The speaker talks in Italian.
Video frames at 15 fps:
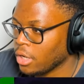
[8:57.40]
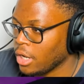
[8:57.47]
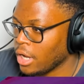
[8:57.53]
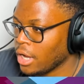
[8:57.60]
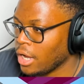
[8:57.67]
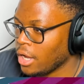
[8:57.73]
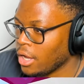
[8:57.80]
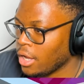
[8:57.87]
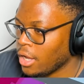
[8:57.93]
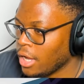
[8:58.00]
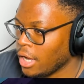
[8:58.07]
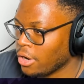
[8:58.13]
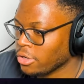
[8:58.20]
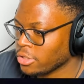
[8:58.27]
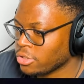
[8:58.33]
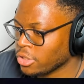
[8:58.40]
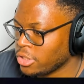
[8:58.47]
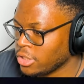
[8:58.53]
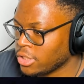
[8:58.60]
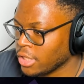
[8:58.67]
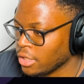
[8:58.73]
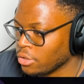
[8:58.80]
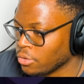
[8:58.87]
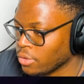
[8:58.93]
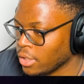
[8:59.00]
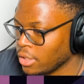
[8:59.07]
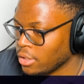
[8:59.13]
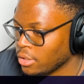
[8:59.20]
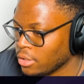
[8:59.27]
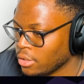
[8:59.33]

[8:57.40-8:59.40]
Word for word: Ah, a cosa sto assistendo qua?